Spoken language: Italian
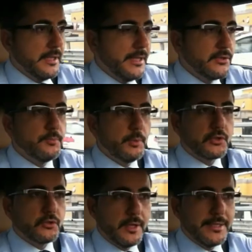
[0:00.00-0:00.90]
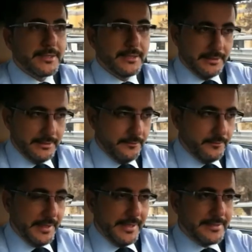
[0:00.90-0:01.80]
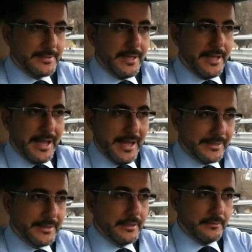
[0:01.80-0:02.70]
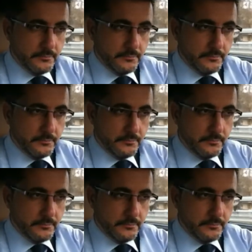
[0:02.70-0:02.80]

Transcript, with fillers: e ci possono essere delle differenze anche